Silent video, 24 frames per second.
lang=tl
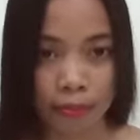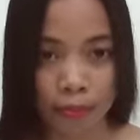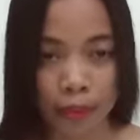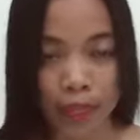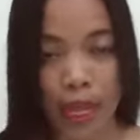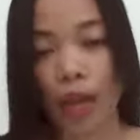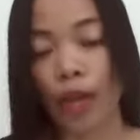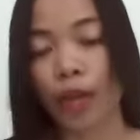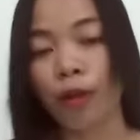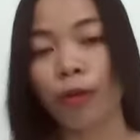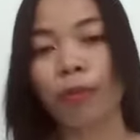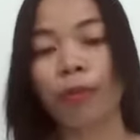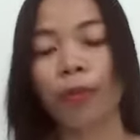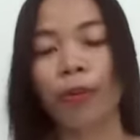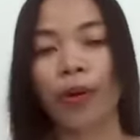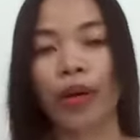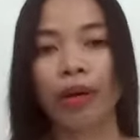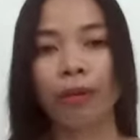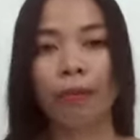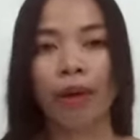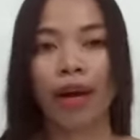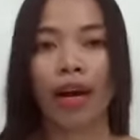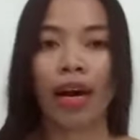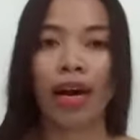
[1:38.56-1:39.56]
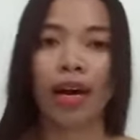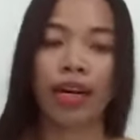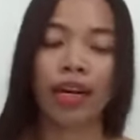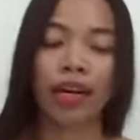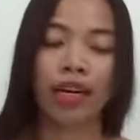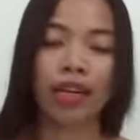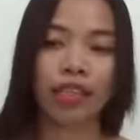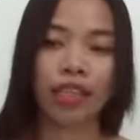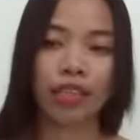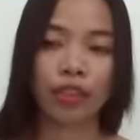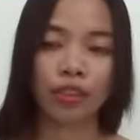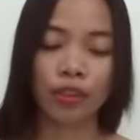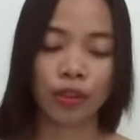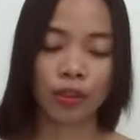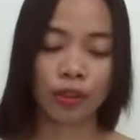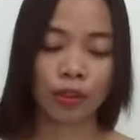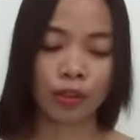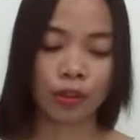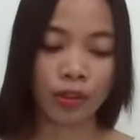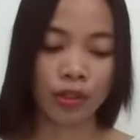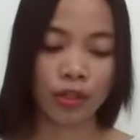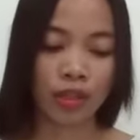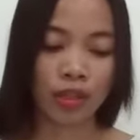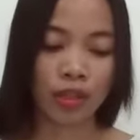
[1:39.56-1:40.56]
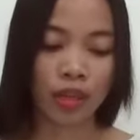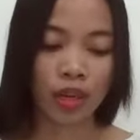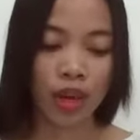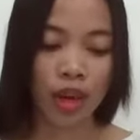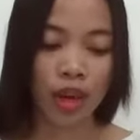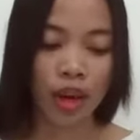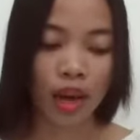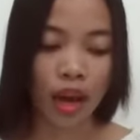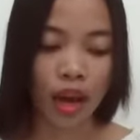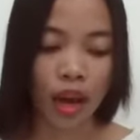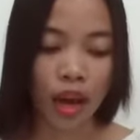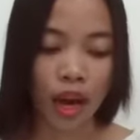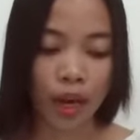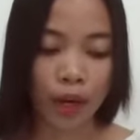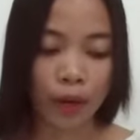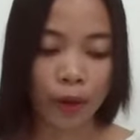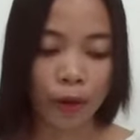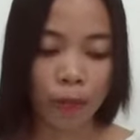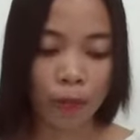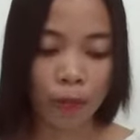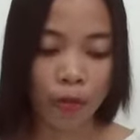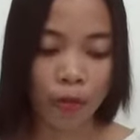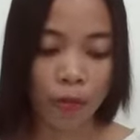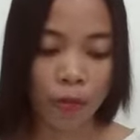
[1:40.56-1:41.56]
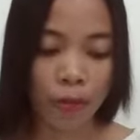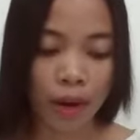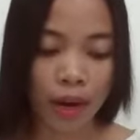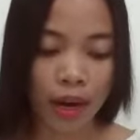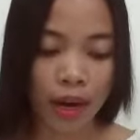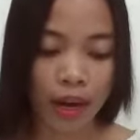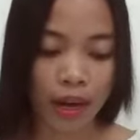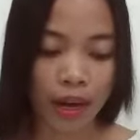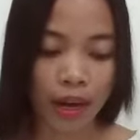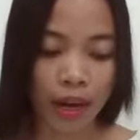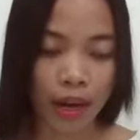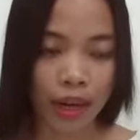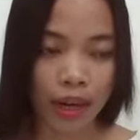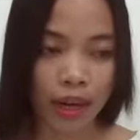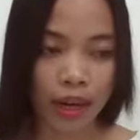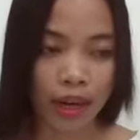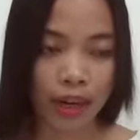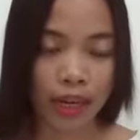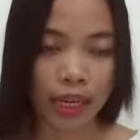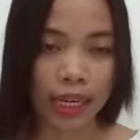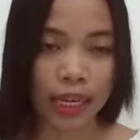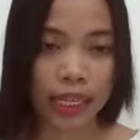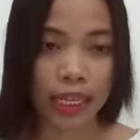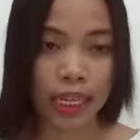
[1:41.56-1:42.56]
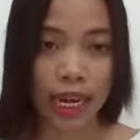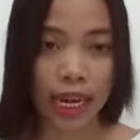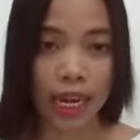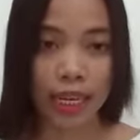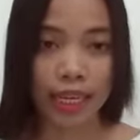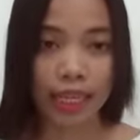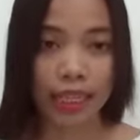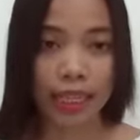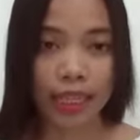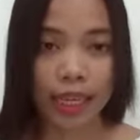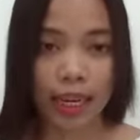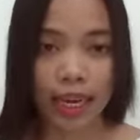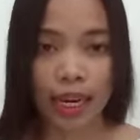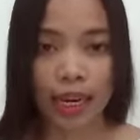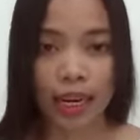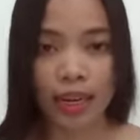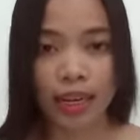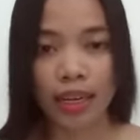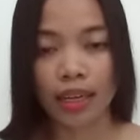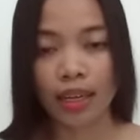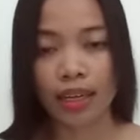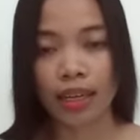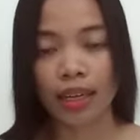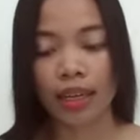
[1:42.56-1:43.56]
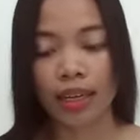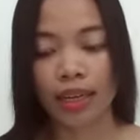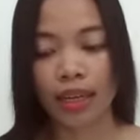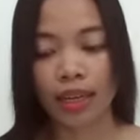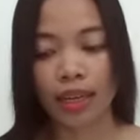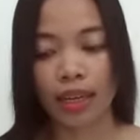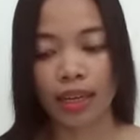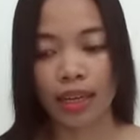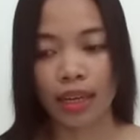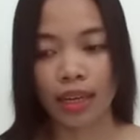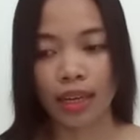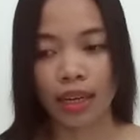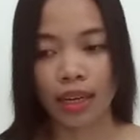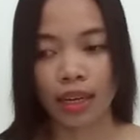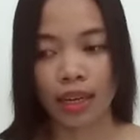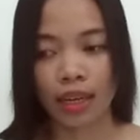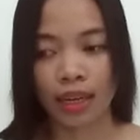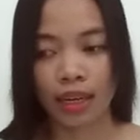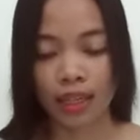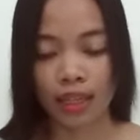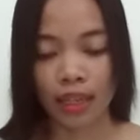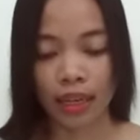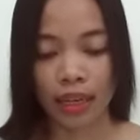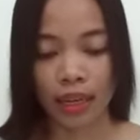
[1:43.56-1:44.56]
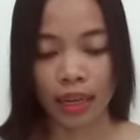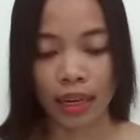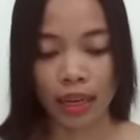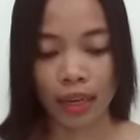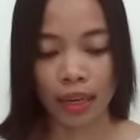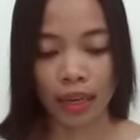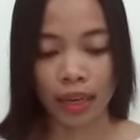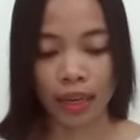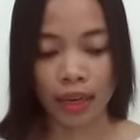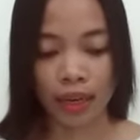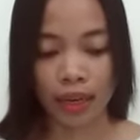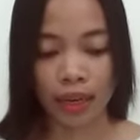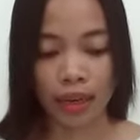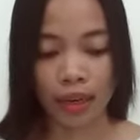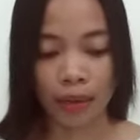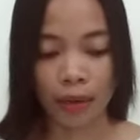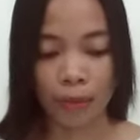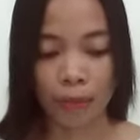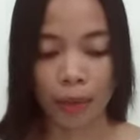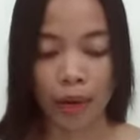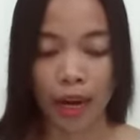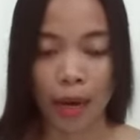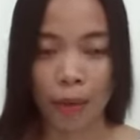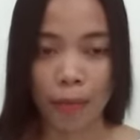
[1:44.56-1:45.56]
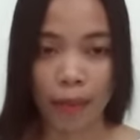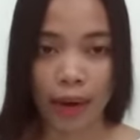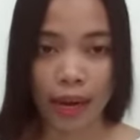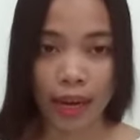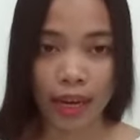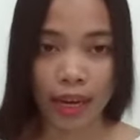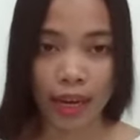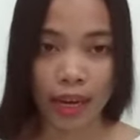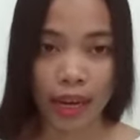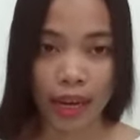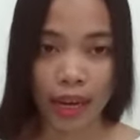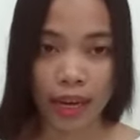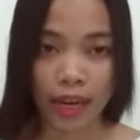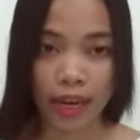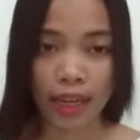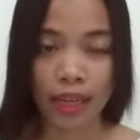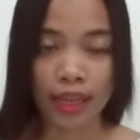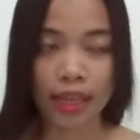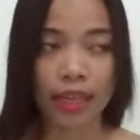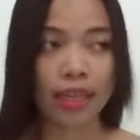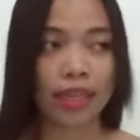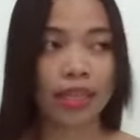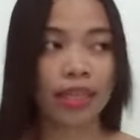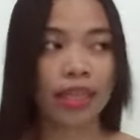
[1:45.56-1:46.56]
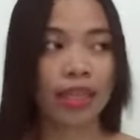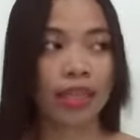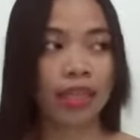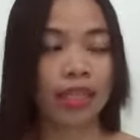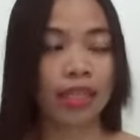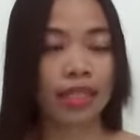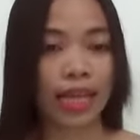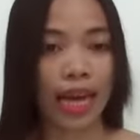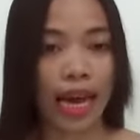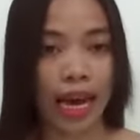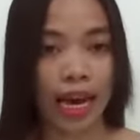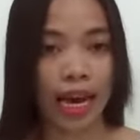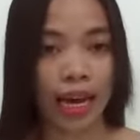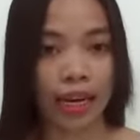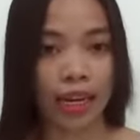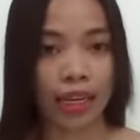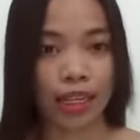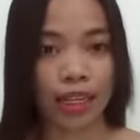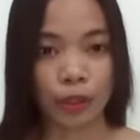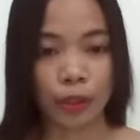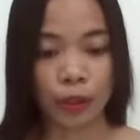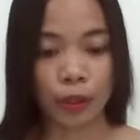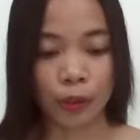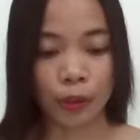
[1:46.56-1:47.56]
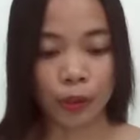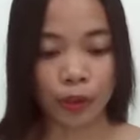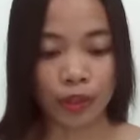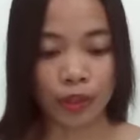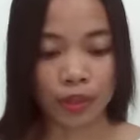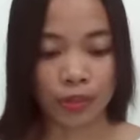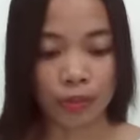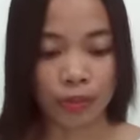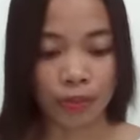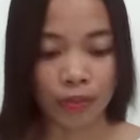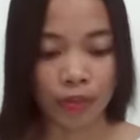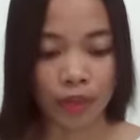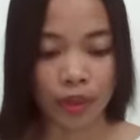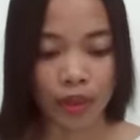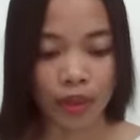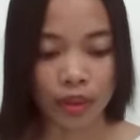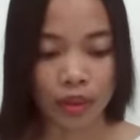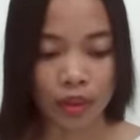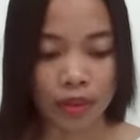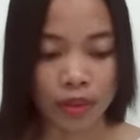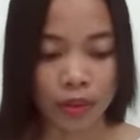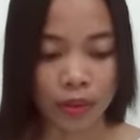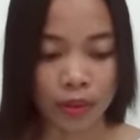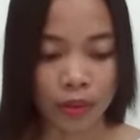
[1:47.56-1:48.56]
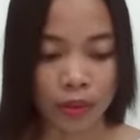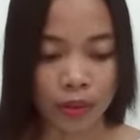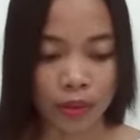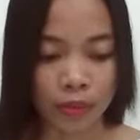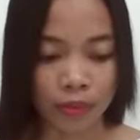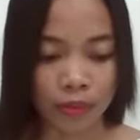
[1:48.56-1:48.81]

tayo po ay mga anak ng Diyos, ano po ba ang inihanda na mga bagay sa akin ng Diyos? So,